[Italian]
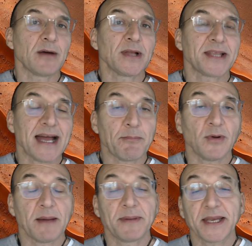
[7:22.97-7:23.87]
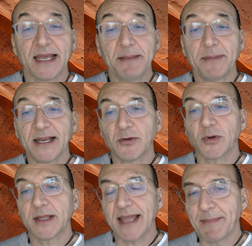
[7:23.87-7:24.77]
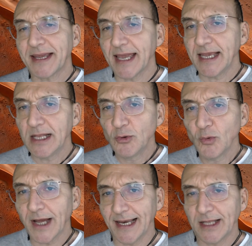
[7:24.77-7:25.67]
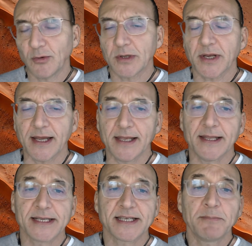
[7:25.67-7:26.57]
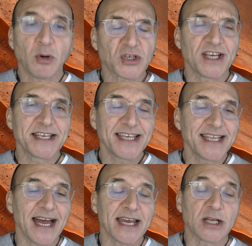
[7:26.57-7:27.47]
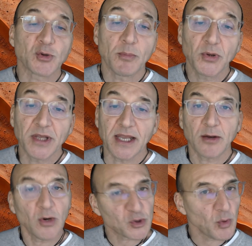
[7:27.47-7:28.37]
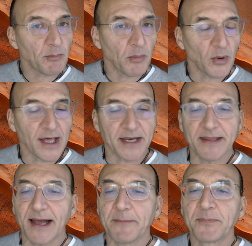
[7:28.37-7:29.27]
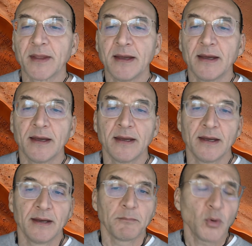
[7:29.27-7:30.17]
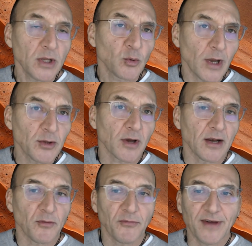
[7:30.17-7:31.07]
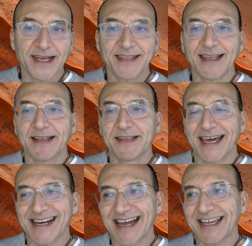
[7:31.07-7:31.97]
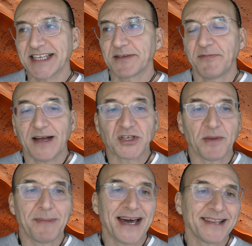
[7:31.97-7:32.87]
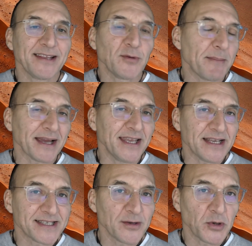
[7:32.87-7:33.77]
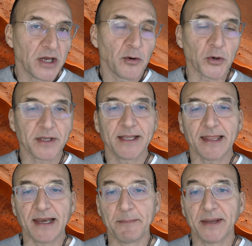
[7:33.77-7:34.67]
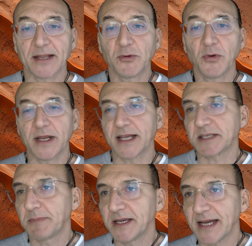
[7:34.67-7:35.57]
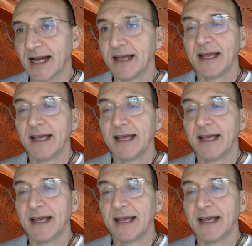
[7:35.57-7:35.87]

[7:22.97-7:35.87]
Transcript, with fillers: una trappola perché l'imperatore teme che il duca Leto Atreides possa insidiare il suo potere con la sua popolarità. Pur intuendo che l'offerta di Arrakis faccia parte di una macchinazione ordita dall'imperatore che spinga